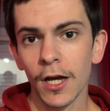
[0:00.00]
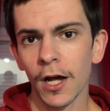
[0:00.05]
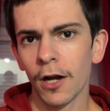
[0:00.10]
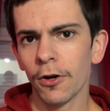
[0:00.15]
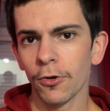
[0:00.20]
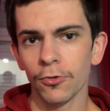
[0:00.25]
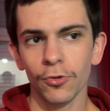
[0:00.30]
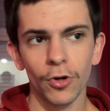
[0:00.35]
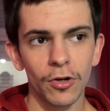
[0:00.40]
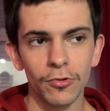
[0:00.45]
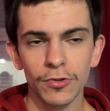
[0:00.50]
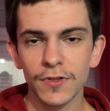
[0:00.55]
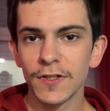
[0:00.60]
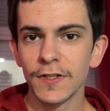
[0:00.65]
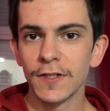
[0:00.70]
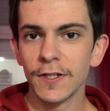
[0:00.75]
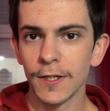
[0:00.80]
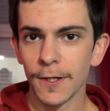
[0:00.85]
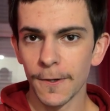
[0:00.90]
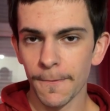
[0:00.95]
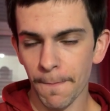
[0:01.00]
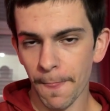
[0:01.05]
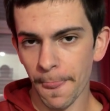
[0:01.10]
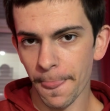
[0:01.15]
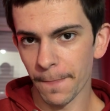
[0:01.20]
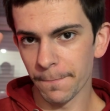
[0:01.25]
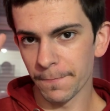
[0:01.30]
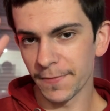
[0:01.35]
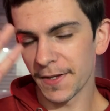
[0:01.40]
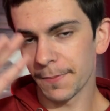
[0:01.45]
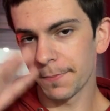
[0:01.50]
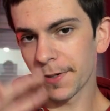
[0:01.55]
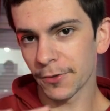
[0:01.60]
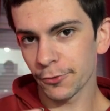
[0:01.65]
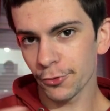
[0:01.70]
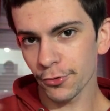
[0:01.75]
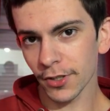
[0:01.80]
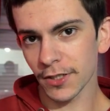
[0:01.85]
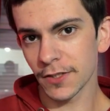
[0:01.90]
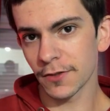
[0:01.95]
Alors, il y aura aussi des,
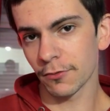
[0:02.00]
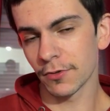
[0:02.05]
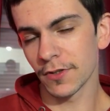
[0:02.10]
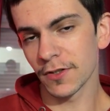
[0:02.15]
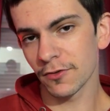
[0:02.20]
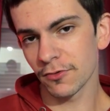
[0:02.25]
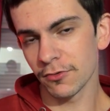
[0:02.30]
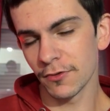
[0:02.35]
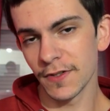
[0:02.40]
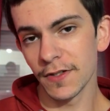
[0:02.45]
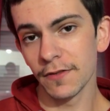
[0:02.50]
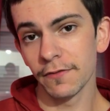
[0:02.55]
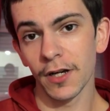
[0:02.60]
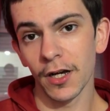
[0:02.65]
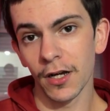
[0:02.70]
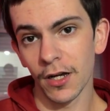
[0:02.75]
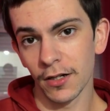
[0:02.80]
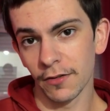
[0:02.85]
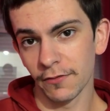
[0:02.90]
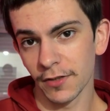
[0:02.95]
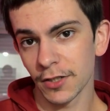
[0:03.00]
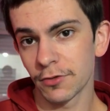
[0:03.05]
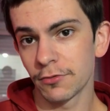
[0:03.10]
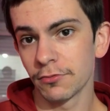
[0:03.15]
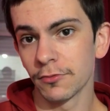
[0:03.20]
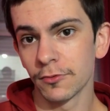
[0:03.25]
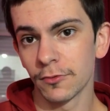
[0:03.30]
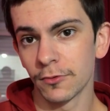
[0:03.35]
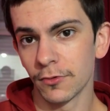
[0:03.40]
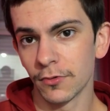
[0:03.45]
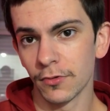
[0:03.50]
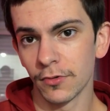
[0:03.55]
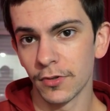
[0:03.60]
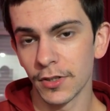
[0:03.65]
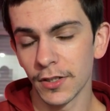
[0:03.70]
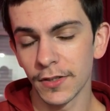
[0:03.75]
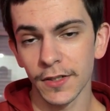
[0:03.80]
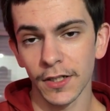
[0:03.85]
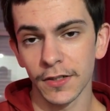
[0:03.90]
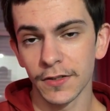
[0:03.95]
peintures qui seront exclusives à la version euh,
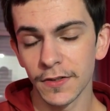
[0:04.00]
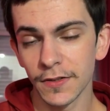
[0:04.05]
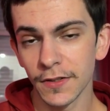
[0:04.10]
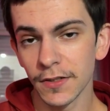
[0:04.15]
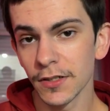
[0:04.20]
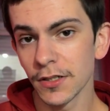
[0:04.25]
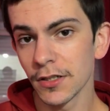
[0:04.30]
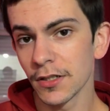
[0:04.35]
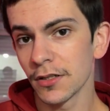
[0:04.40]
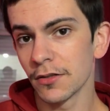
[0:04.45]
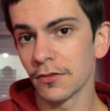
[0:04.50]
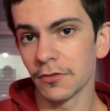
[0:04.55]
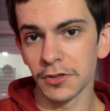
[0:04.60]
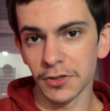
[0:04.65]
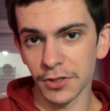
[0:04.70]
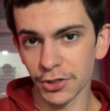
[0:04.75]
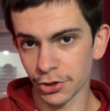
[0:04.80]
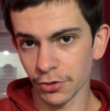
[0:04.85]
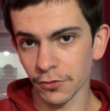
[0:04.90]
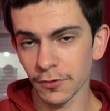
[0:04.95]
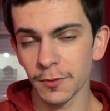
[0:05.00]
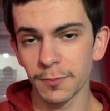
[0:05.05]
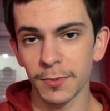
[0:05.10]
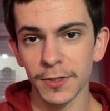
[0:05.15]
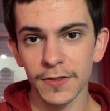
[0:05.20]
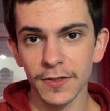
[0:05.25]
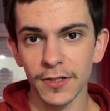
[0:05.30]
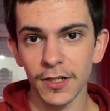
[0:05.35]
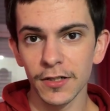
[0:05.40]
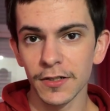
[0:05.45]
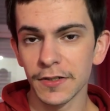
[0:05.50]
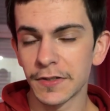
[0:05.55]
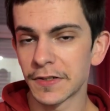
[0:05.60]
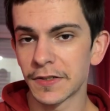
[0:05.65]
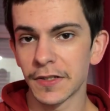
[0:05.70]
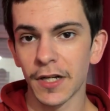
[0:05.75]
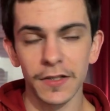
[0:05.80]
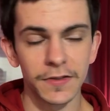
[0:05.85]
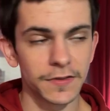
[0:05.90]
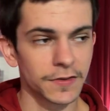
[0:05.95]
Éternité, des, jantes spéciales,
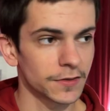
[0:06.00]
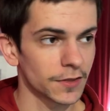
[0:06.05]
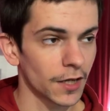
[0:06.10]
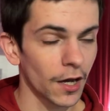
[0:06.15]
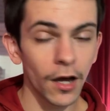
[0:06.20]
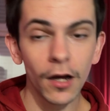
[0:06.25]
etc., etc.